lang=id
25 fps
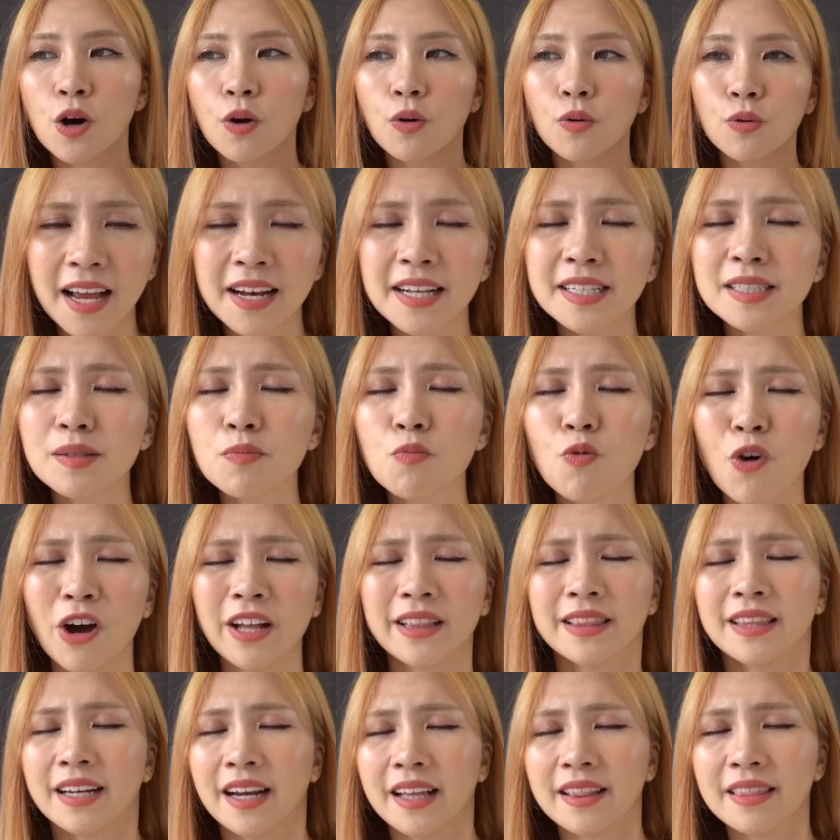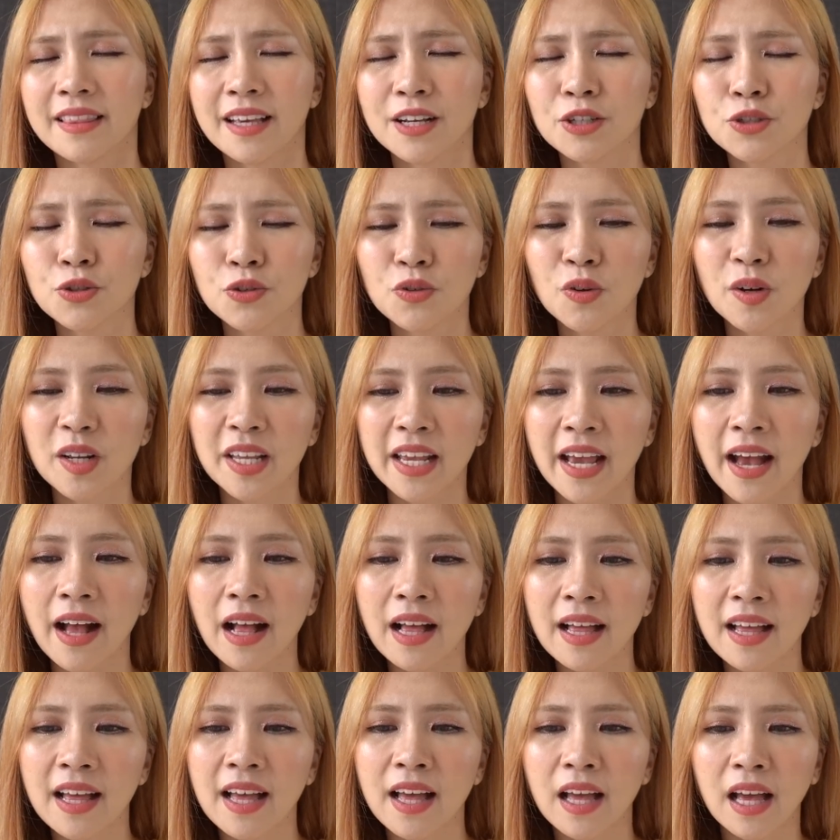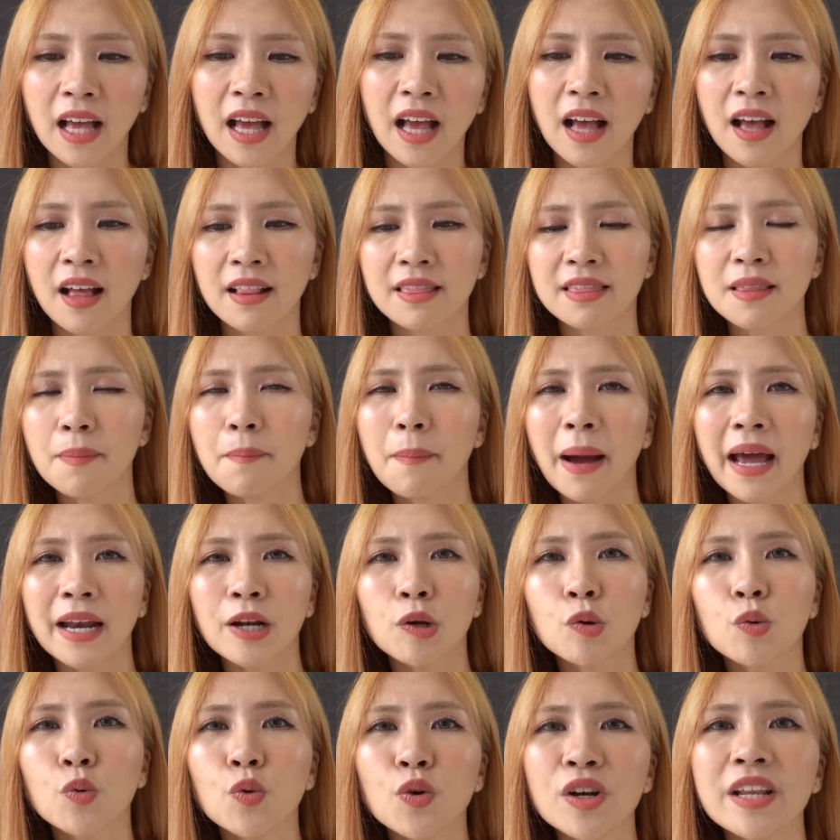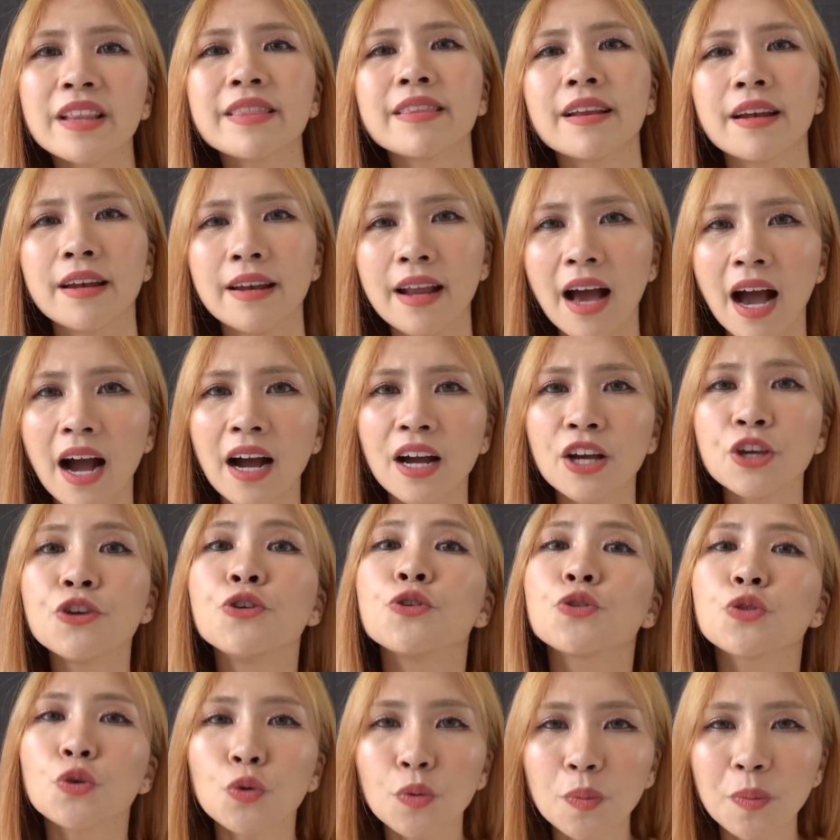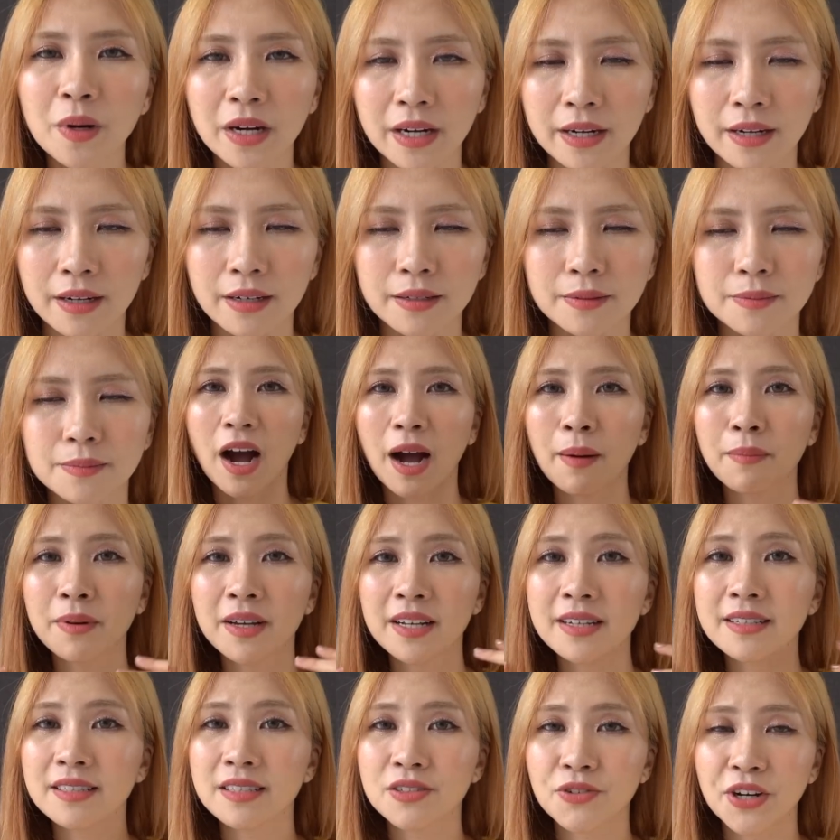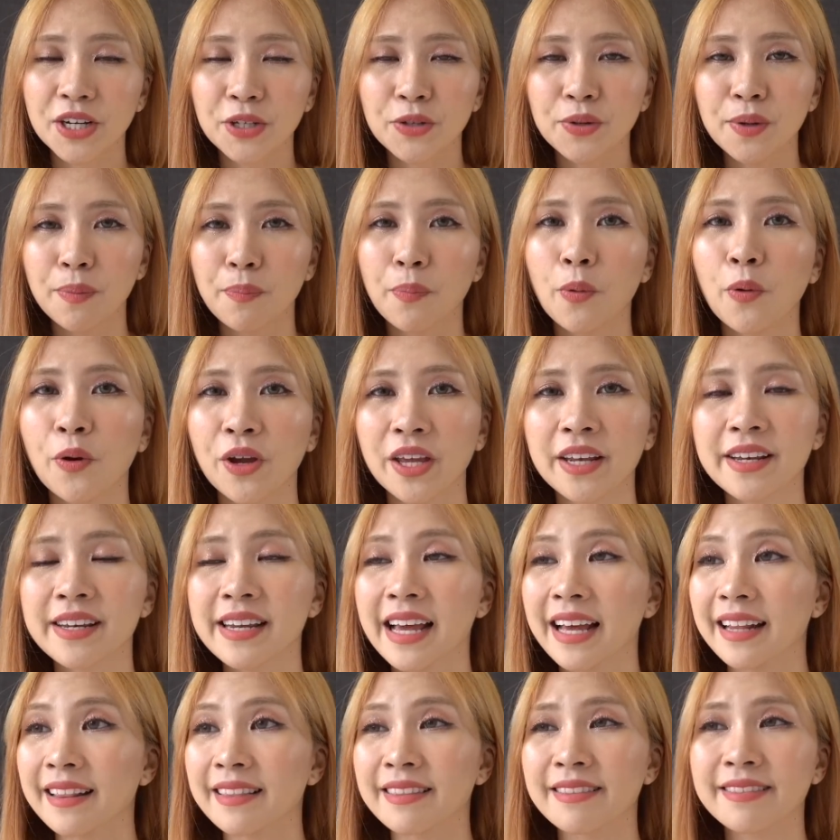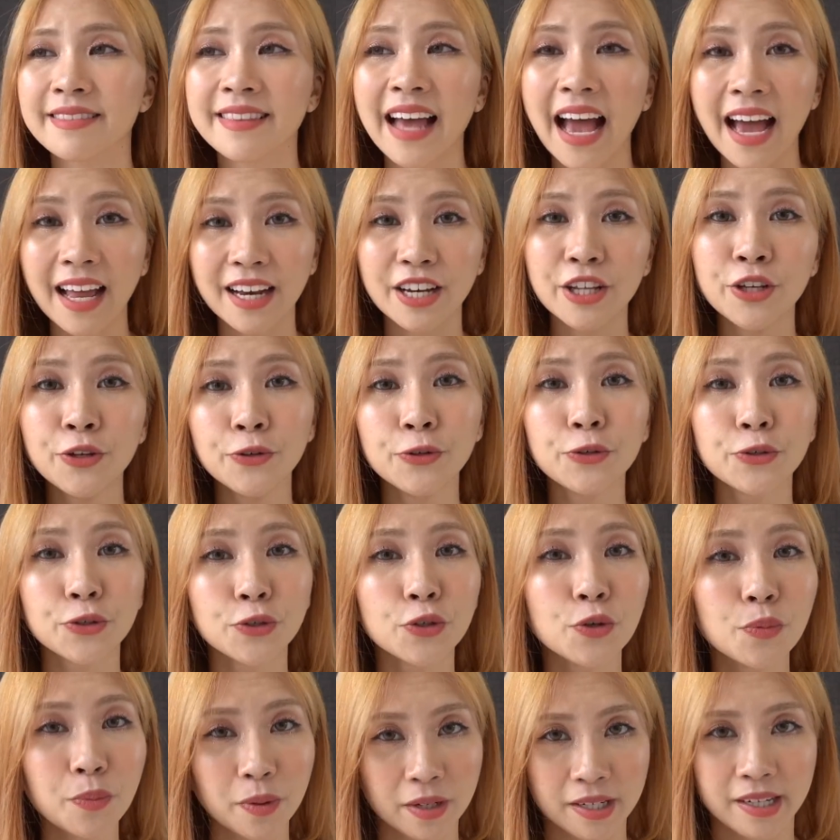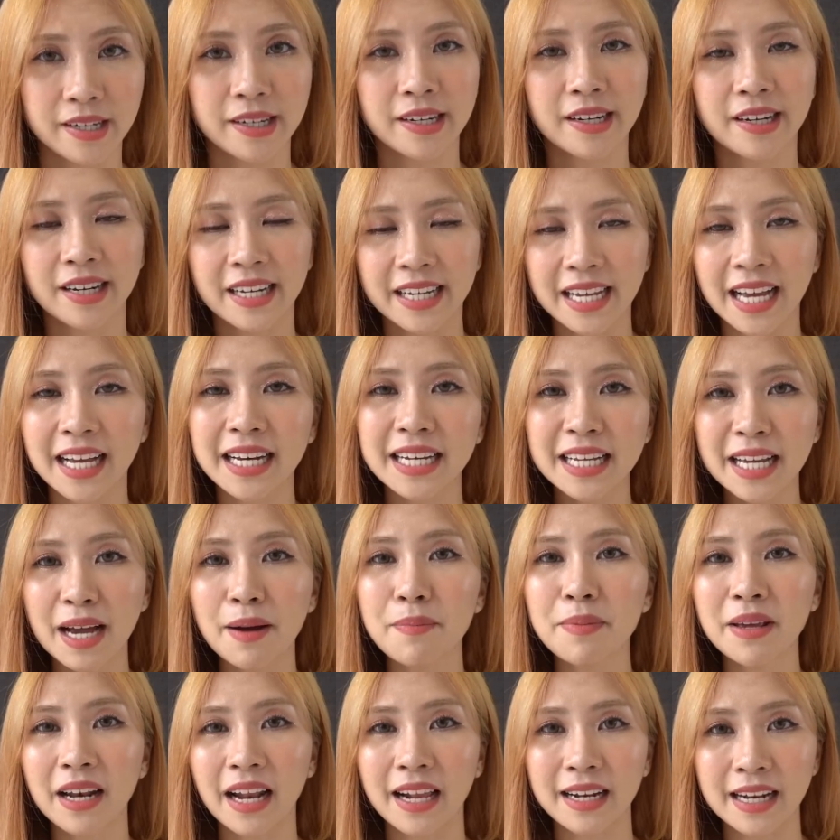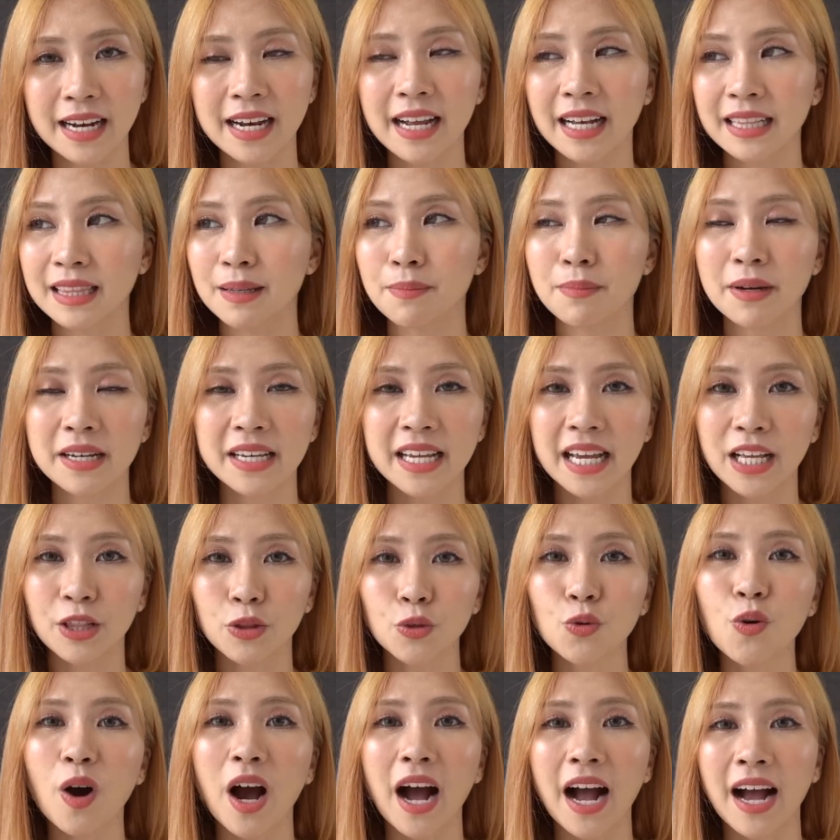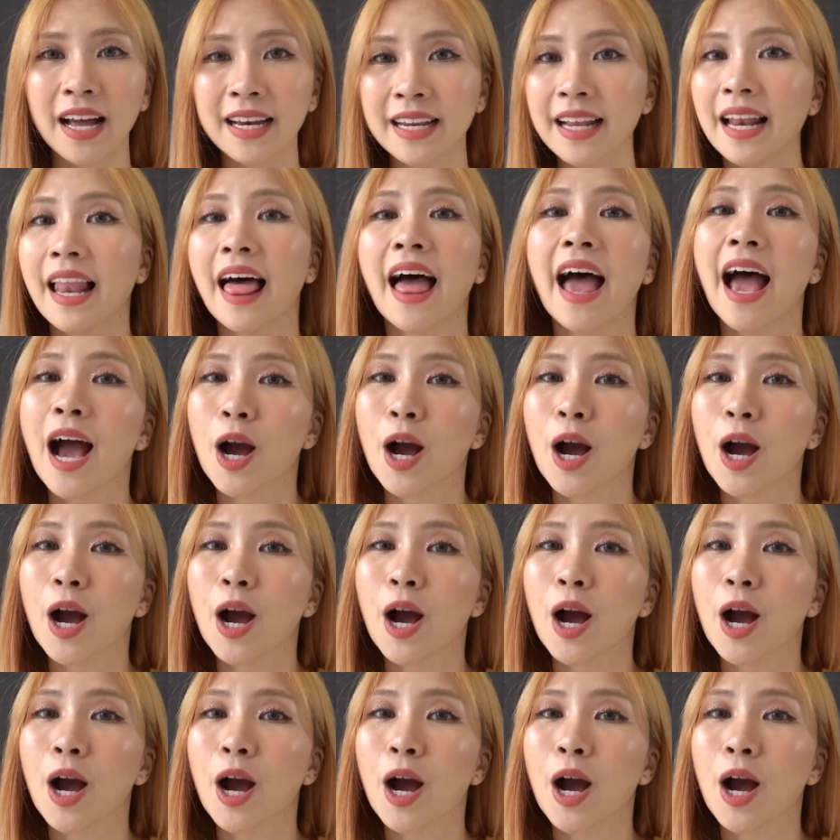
Ada sebuah thread yang judulnya temanku ditendang youtuber. I'm gonna straight to the point that that youtuber yang dia bilang nendang temannya itu adalah